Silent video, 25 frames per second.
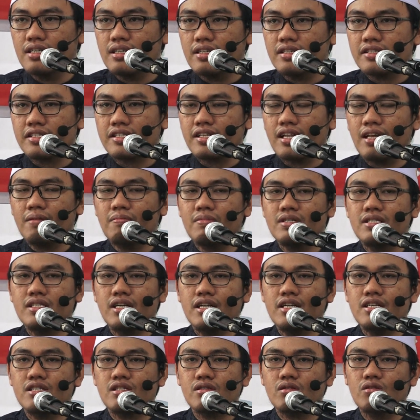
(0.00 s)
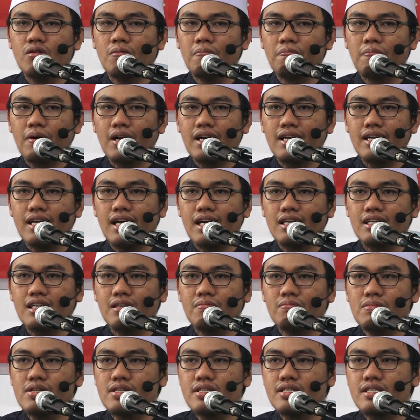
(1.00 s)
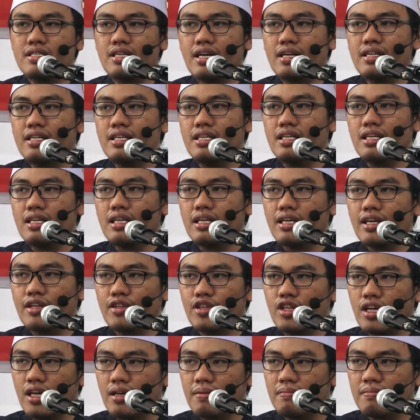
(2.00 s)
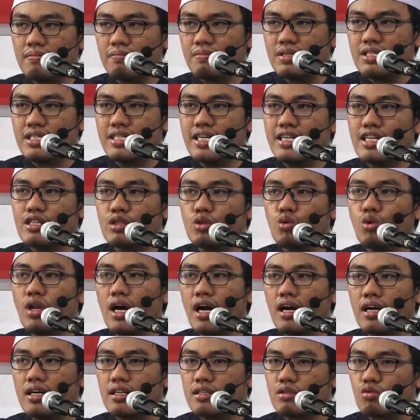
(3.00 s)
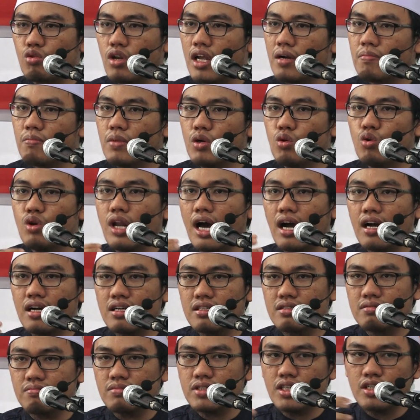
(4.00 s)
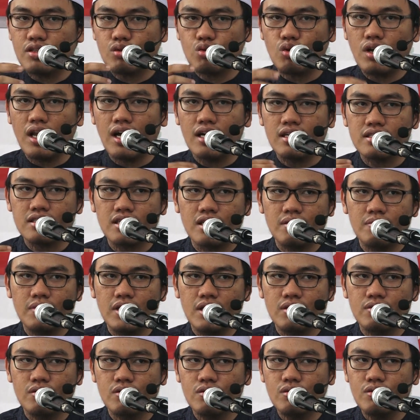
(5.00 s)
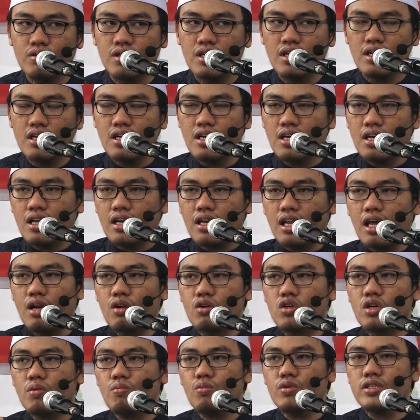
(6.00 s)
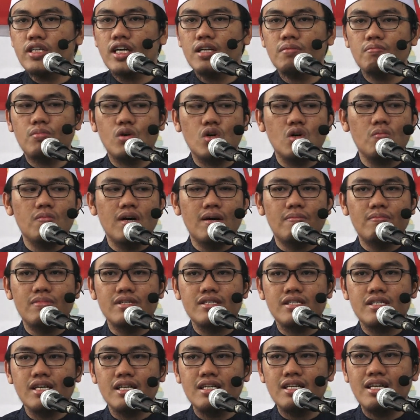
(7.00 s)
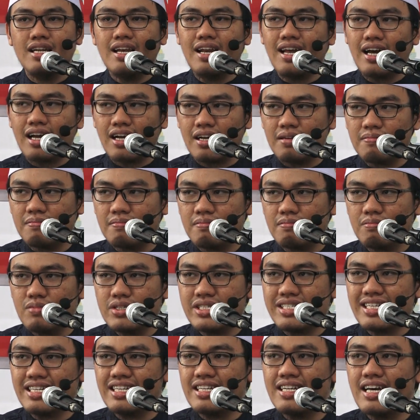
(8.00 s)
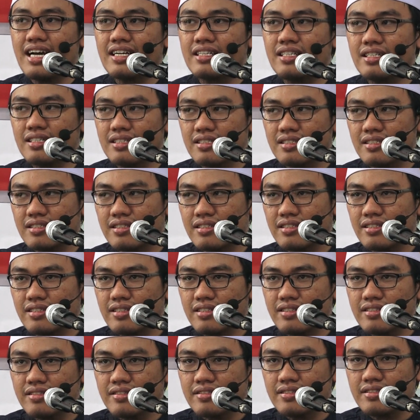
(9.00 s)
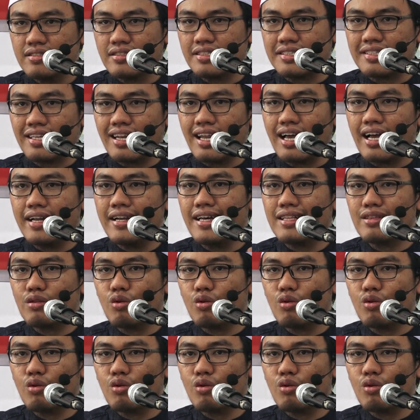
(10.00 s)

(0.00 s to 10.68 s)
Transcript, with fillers: Setelah menjadi segumpal daging menjadi idham, menjadi tulang, tulang belulang, menjadi tulang terlebih dahulu. Lalu kemudian berubah menjadi laham, menjadi daging. Setelah ada